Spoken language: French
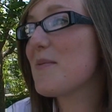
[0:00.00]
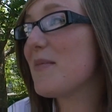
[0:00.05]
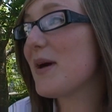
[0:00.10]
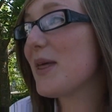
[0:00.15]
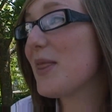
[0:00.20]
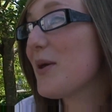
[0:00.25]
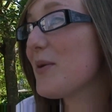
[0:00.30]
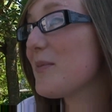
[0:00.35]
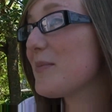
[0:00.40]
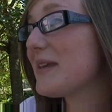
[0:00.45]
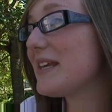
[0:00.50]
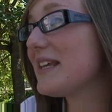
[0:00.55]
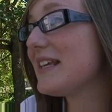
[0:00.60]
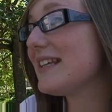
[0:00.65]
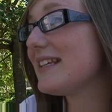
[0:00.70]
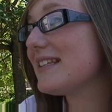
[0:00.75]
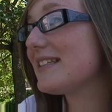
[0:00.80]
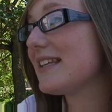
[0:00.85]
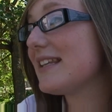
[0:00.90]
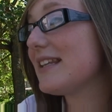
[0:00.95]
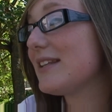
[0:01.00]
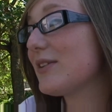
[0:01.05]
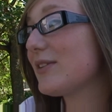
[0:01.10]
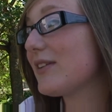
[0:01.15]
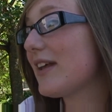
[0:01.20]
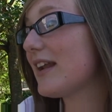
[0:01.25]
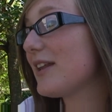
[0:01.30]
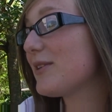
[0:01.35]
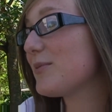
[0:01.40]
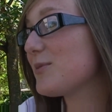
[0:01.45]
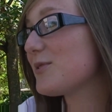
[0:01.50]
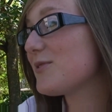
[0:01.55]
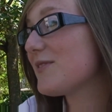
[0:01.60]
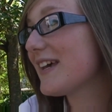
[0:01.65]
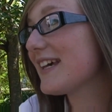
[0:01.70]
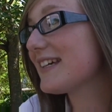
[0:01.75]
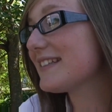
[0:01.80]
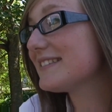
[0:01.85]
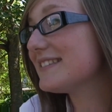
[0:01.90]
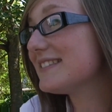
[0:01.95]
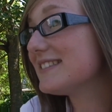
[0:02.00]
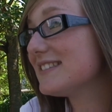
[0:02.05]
Bah non mais ça détendra l'atmosphère.